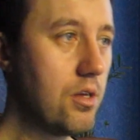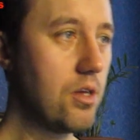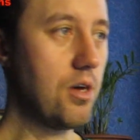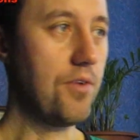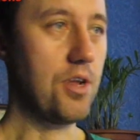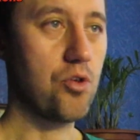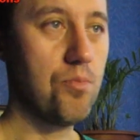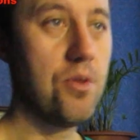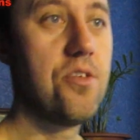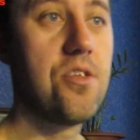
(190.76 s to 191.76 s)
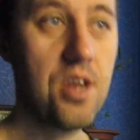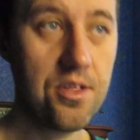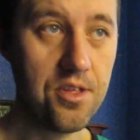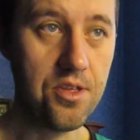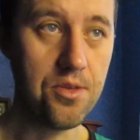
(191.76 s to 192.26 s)
Говорят, что и
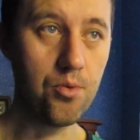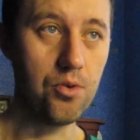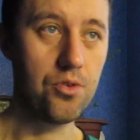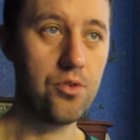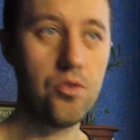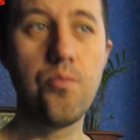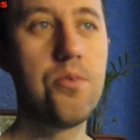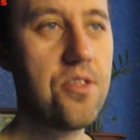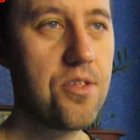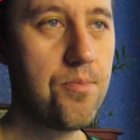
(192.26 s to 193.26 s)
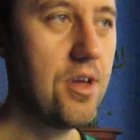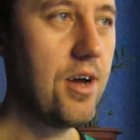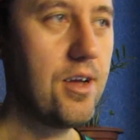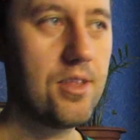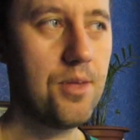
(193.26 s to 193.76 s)
монетизации не будет. Ну, в принципе,
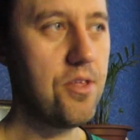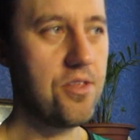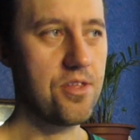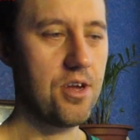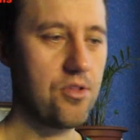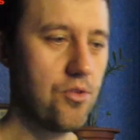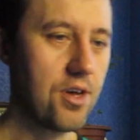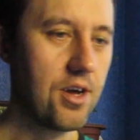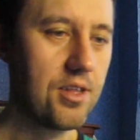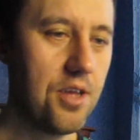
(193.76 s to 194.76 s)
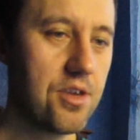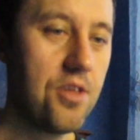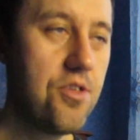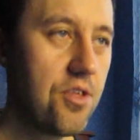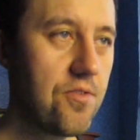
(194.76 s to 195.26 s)
я на монетизацию никогда не
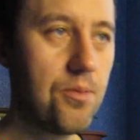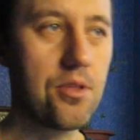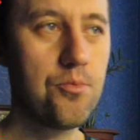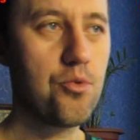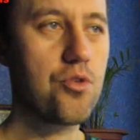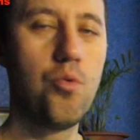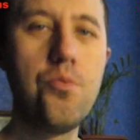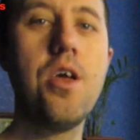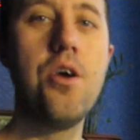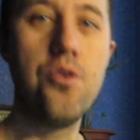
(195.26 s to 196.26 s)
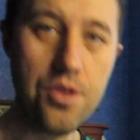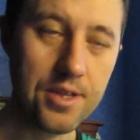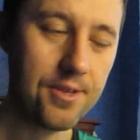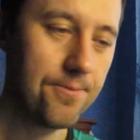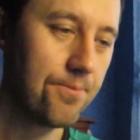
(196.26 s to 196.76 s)
рассчитывал, потому что у меня ее нет.